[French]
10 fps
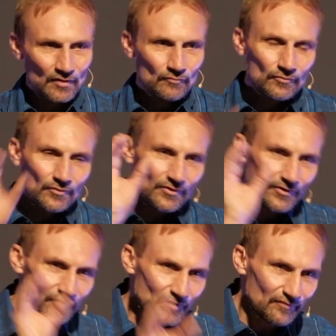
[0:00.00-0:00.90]
vous
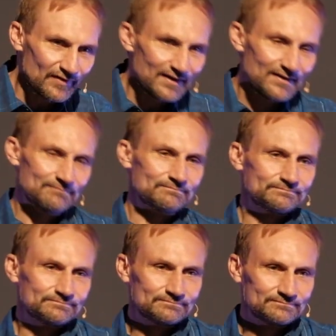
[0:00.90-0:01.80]
recevrez
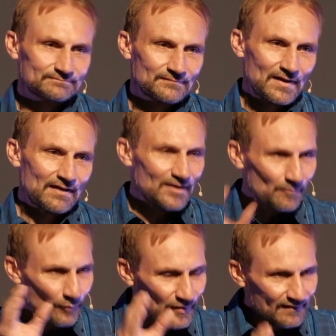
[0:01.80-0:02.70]
la
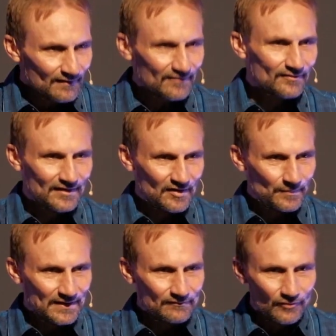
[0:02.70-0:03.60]
puissance de
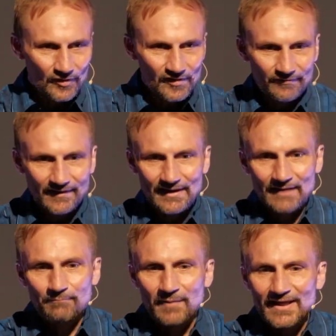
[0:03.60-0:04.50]
l'Esprit. Vous recevrez la
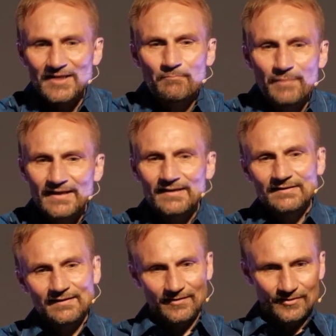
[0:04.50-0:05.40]
pleine
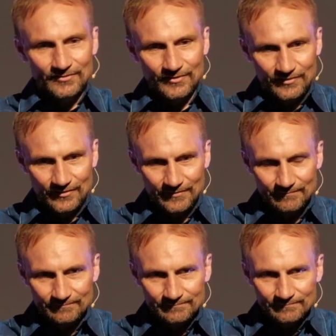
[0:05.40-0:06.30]
bénédiction de Dieu
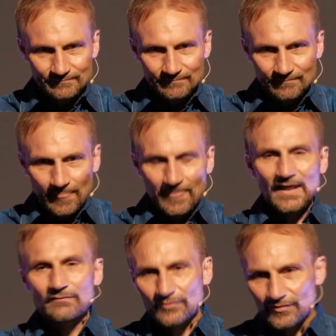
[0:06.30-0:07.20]

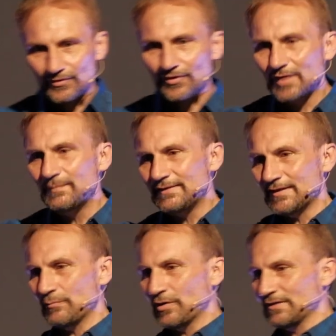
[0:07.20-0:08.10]
et vous serez mes
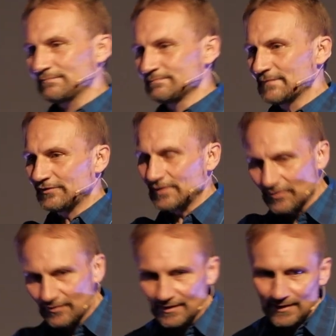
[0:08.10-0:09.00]
témoins à
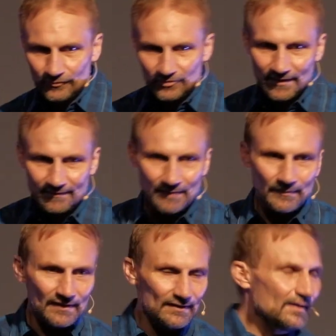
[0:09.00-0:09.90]
Jérusalem, Judée,
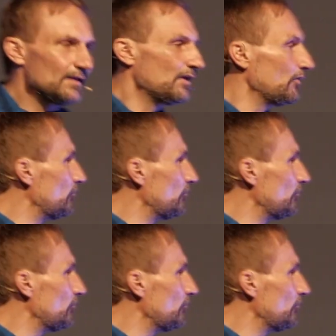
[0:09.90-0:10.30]
Samarie et